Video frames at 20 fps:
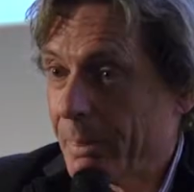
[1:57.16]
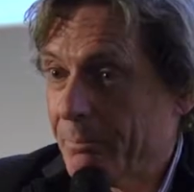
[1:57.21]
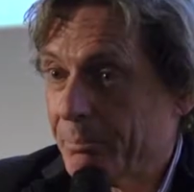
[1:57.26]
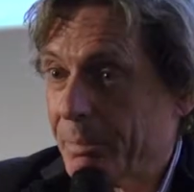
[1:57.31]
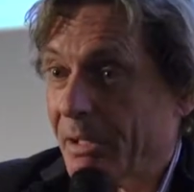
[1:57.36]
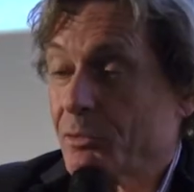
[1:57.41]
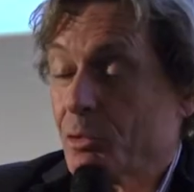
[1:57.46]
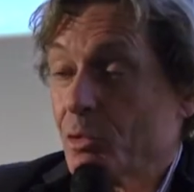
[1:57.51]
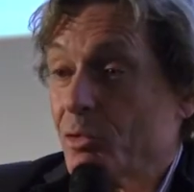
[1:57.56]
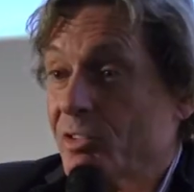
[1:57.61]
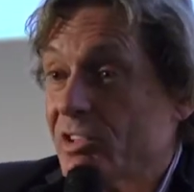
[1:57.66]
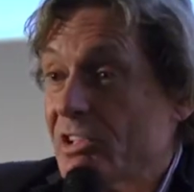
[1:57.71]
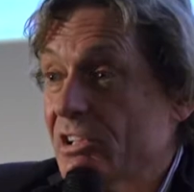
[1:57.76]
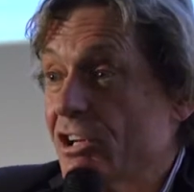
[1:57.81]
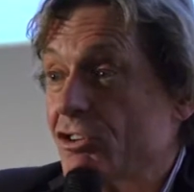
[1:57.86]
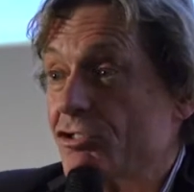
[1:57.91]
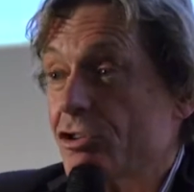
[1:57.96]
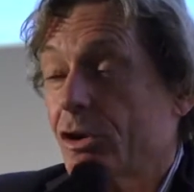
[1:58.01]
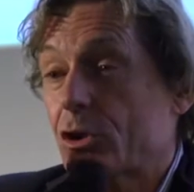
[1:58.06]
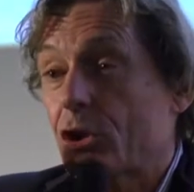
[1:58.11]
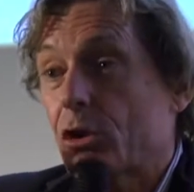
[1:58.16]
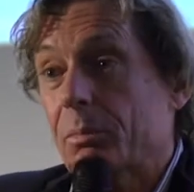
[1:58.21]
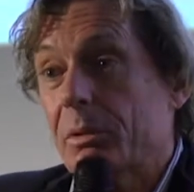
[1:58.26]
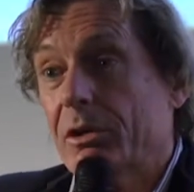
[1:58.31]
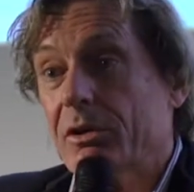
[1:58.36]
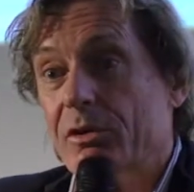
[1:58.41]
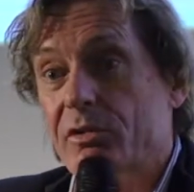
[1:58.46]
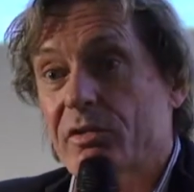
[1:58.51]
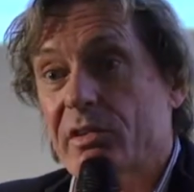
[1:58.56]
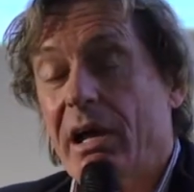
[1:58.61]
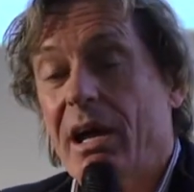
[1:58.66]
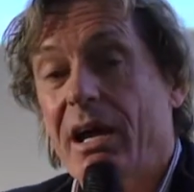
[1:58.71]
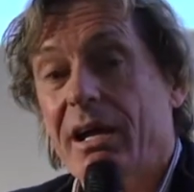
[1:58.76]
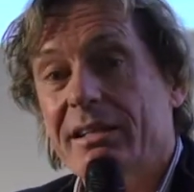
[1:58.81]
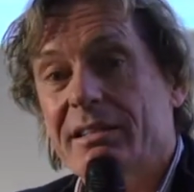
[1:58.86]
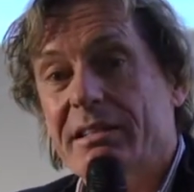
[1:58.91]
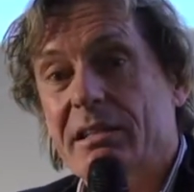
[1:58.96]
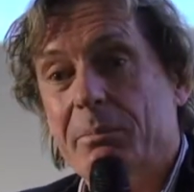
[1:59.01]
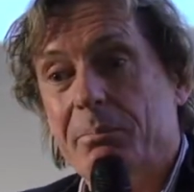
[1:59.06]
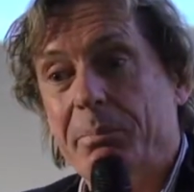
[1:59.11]
parce que si les gens commencent à
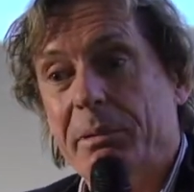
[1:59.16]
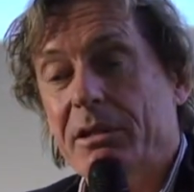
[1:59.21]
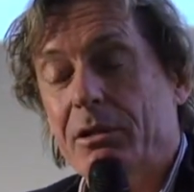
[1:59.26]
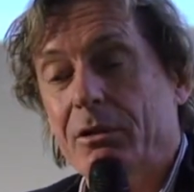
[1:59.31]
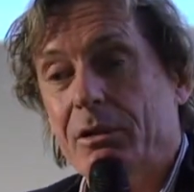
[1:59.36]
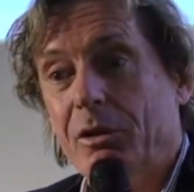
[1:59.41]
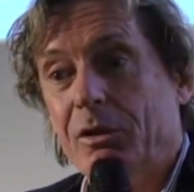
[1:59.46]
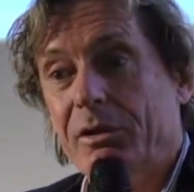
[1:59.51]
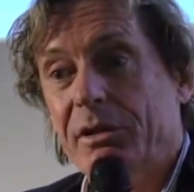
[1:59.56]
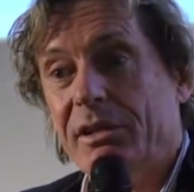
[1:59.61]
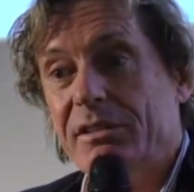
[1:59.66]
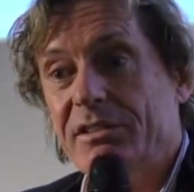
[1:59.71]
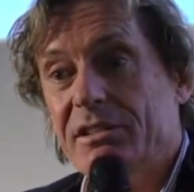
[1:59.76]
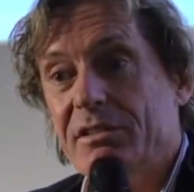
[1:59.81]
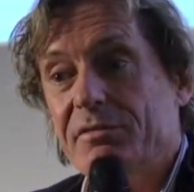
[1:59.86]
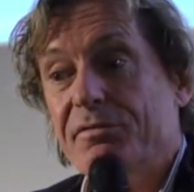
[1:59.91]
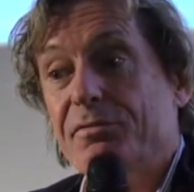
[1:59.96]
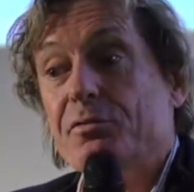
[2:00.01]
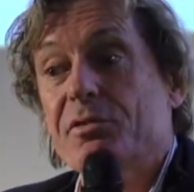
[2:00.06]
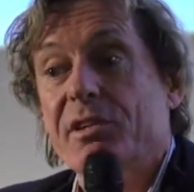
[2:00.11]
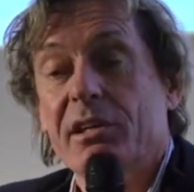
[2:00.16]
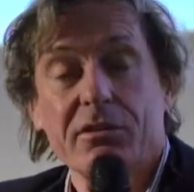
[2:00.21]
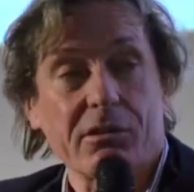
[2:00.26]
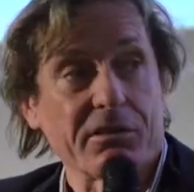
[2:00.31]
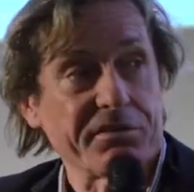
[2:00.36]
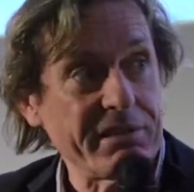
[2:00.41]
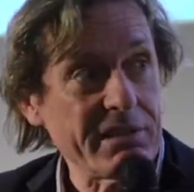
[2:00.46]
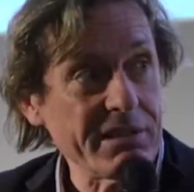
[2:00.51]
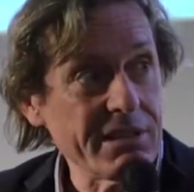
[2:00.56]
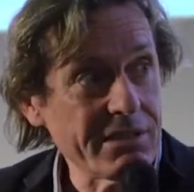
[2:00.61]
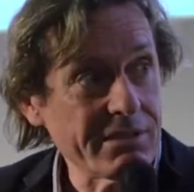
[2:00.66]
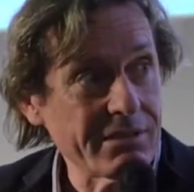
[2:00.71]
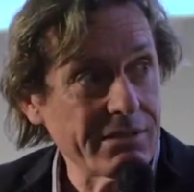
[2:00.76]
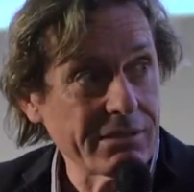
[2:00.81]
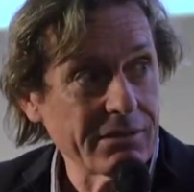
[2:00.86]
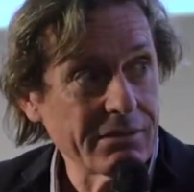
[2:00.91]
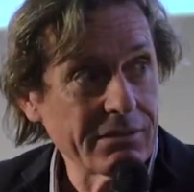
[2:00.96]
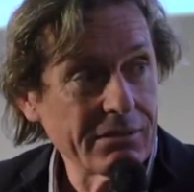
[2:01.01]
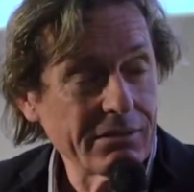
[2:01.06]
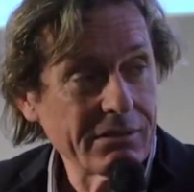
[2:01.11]
arrêter de payer leur crédit, vous êtes en faillite
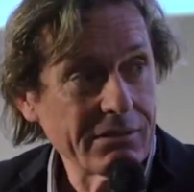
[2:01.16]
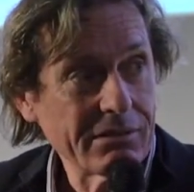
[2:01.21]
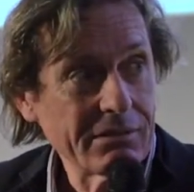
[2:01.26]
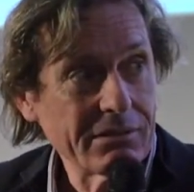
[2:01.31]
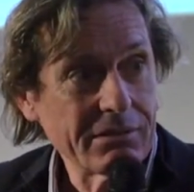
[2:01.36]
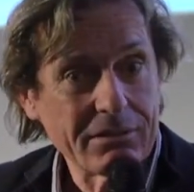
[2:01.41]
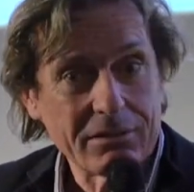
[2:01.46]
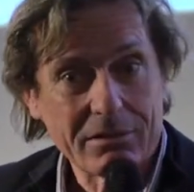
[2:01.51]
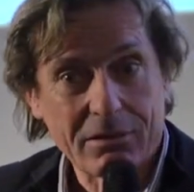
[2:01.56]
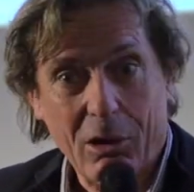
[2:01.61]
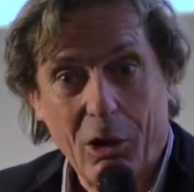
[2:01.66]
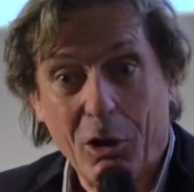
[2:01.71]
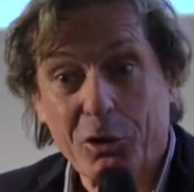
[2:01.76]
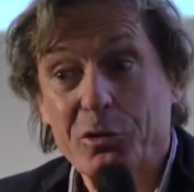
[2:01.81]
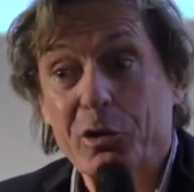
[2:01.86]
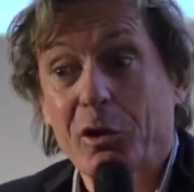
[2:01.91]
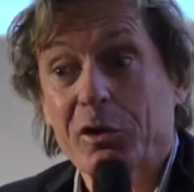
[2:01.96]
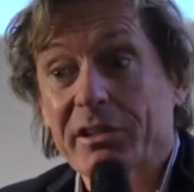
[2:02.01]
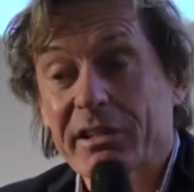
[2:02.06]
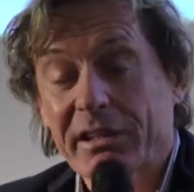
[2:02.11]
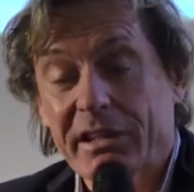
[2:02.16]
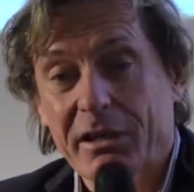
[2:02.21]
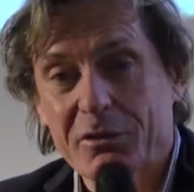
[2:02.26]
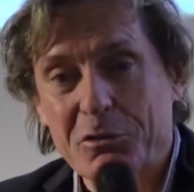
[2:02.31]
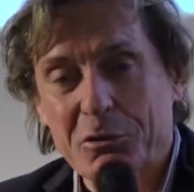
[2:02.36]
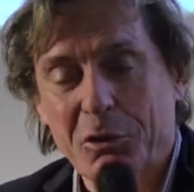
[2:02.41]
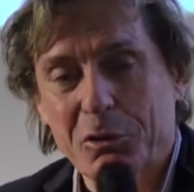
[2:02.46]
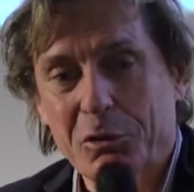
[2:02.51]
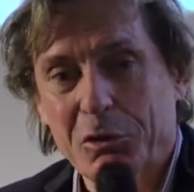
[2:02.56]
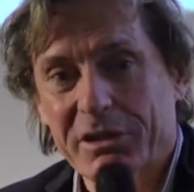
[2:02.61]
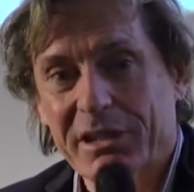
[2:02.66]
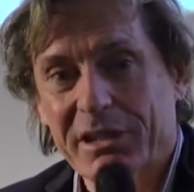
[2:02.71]
en tant que créateur de